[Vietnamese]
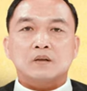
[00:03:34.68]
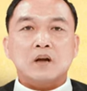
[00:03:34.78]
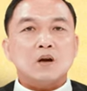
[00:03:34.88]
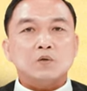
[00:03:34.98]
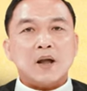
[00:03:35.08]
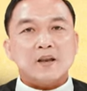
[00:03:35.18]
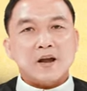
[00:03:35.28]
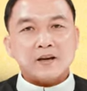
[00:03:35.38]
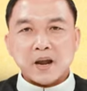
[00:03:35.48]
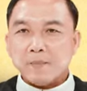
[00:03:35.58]
Đấng cứu thế
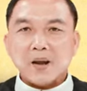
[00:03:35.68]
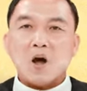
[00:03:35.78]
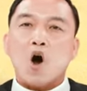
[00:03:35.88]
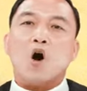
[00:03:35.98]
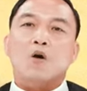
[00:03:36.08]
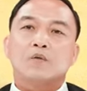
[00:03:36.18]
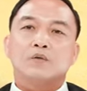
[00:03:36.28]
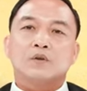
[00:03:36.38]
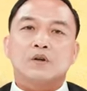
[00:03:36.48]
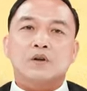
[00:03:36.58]
đến ngay bên họ,
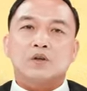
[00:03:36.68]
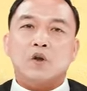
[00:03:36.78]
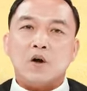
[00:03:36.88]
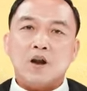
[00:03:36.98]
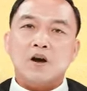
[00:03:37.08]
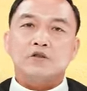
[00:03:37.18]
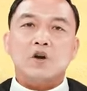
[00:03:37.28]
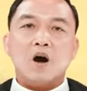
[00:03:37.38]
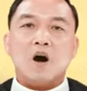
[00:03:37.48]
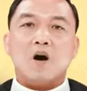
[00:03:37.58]
nói lời
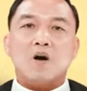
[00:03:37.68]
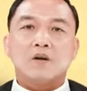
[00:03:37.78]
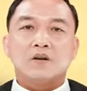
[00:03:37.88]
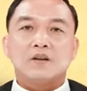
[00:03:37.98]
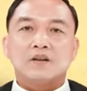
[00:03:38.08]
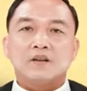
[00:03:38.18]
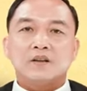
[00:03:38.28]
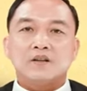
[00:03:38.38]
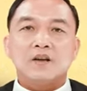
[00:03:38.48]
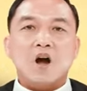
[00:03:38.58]
cho họ
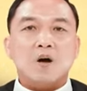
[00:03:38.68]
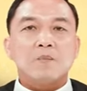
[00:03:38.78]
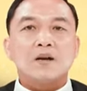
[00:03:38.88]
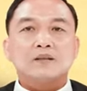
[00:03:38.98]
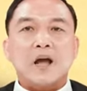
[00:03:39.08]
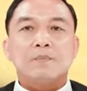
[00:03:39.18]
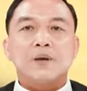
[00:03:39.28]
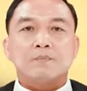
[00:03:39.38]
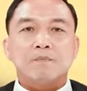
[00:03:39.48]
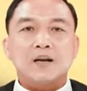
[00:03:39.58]
nhưng họ bưng tai
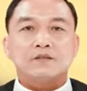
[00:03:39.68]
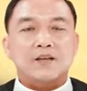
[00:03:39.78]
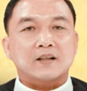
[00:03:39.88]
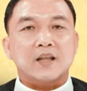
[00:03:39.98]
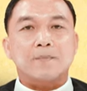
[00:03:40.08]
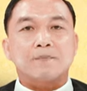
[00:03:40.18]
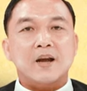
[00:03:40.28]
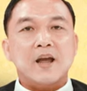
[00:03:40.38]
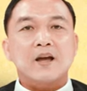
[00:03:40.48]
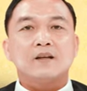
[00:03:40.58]
bịt mắt chẳng thèm
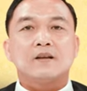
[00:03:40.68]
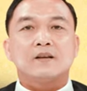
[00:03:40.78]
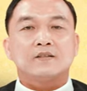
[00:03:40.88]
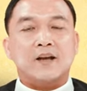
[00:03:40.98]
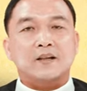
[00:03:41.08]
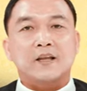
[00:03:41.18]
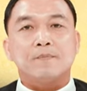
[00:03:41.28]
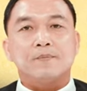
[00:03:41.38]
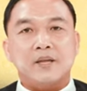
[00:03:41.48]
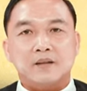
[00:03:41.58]
nghe chẳng
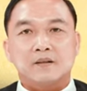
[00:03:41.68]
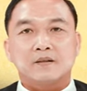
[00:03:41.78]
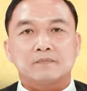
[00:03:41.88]
thèm nhìn